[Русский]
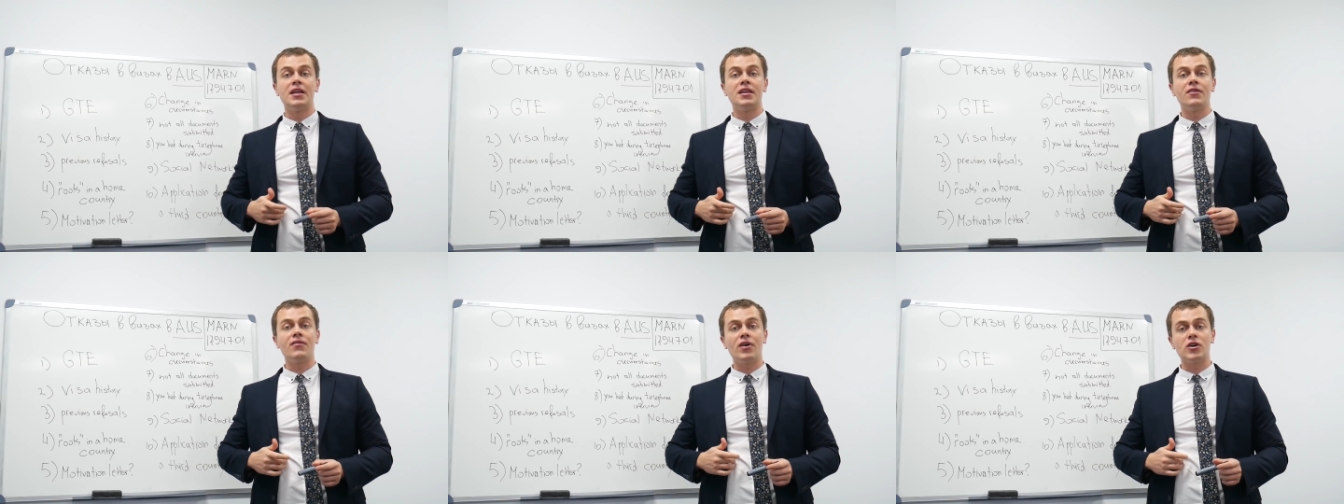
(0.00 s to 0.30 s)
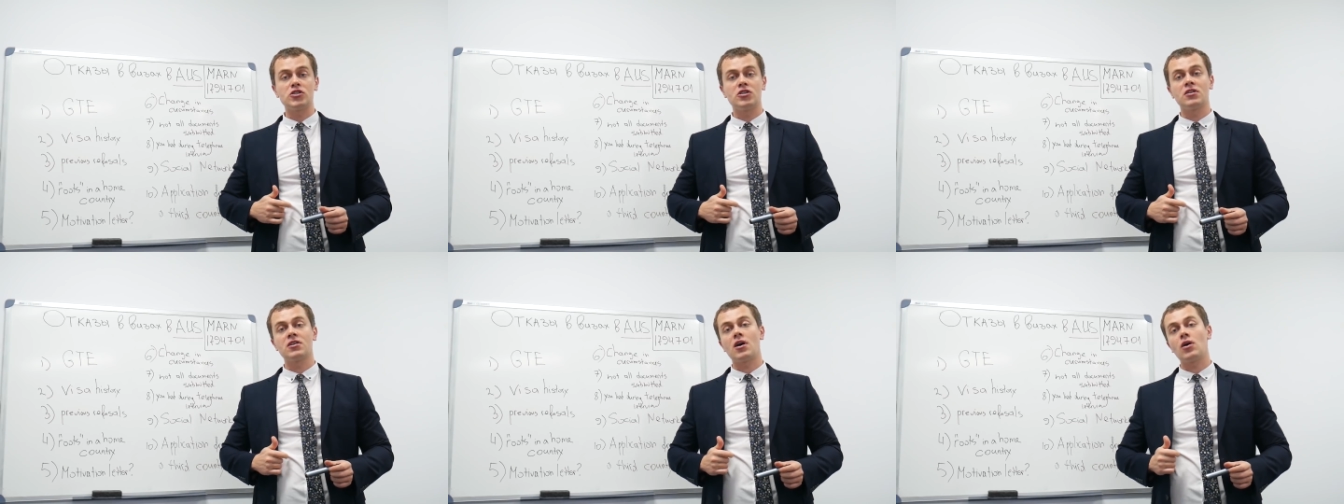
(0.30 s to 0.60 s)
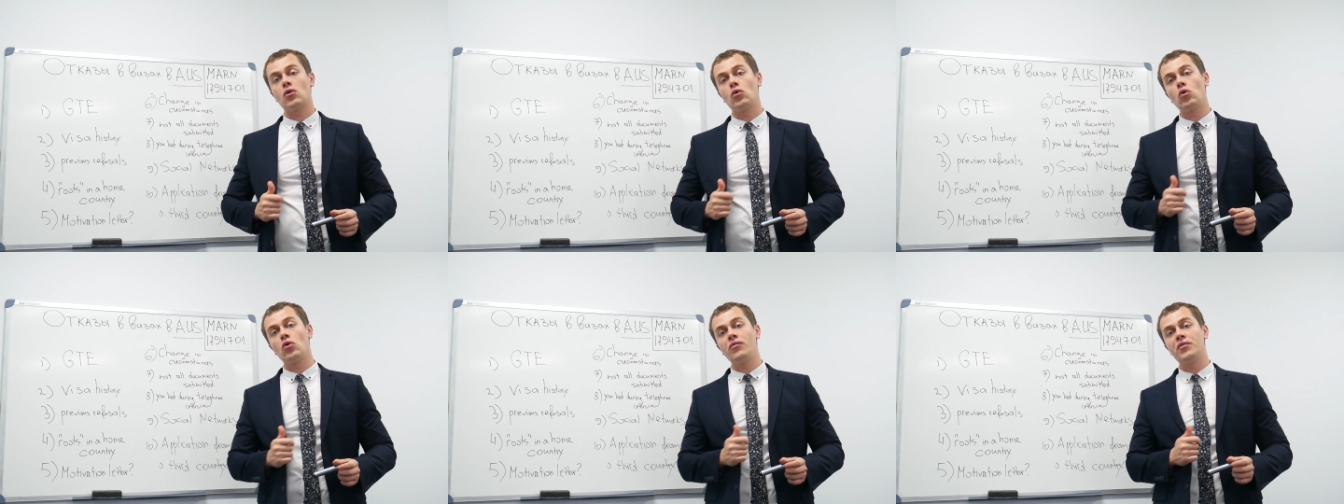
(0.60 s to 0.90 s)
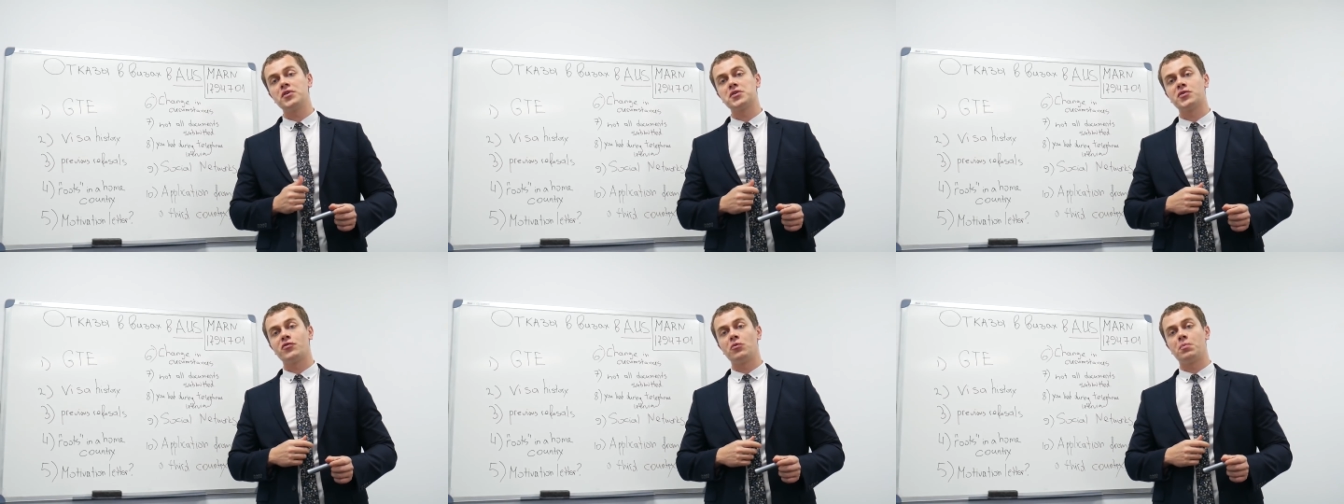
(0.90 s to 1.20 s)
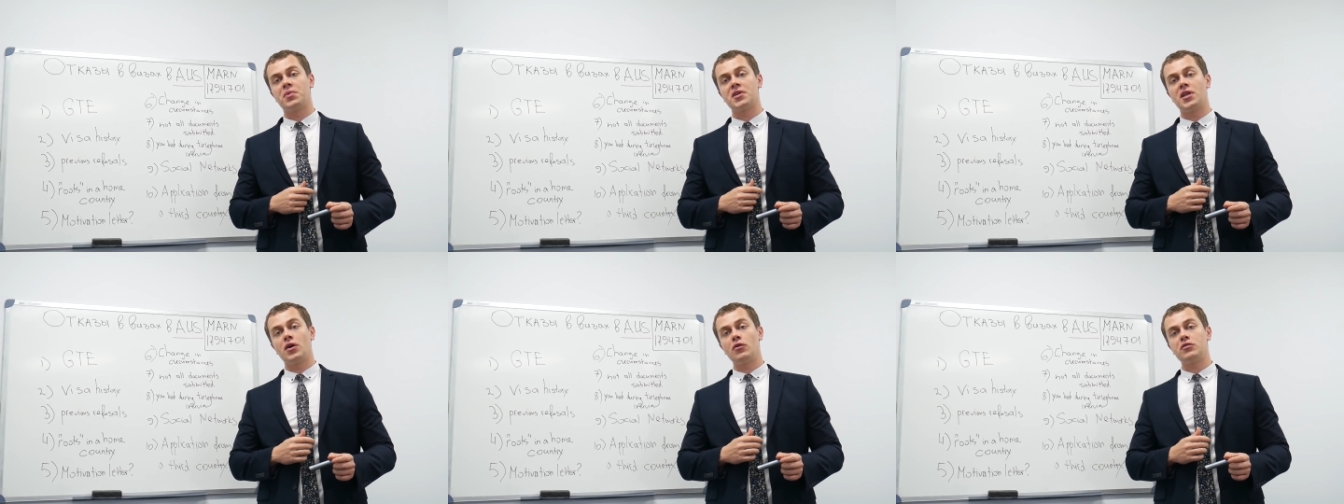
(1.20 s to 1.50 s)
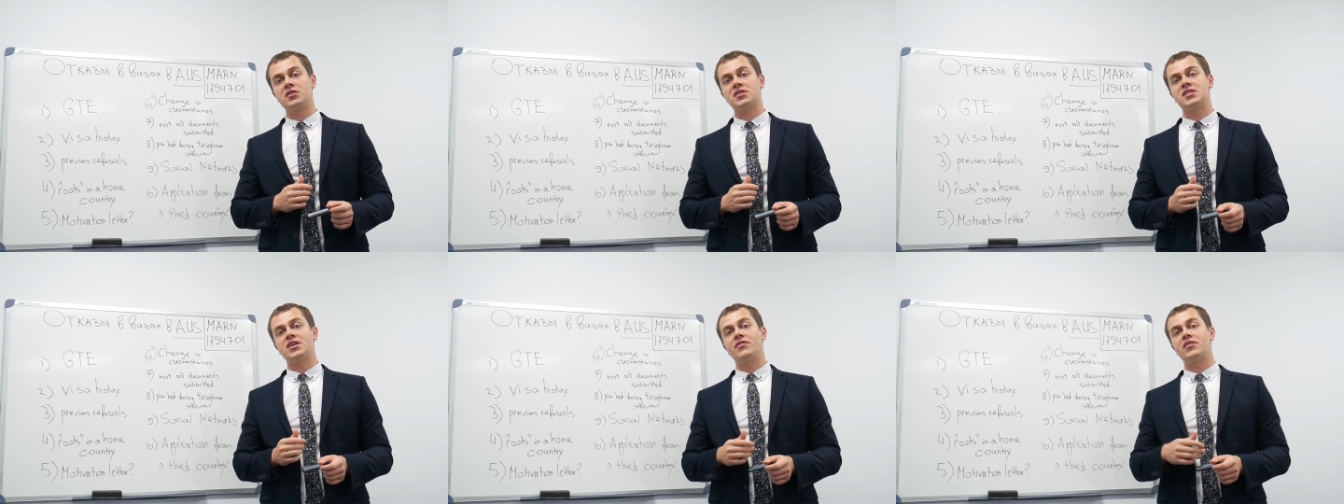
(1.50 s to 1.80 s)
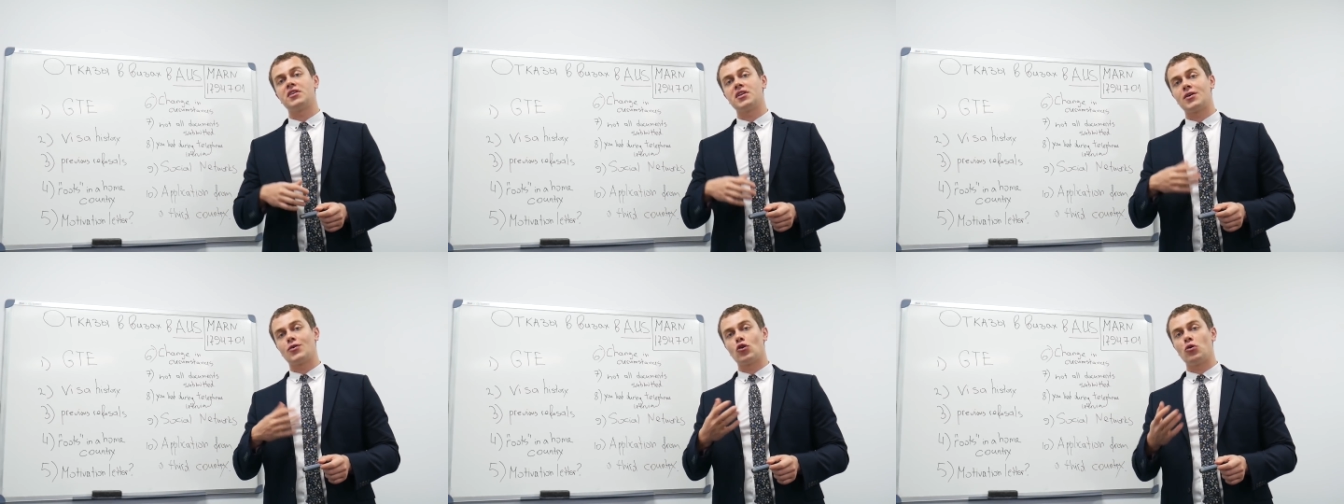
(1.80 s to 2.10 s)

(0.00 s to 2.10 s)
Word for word: Неважно, какую визу вы подаете, наверное,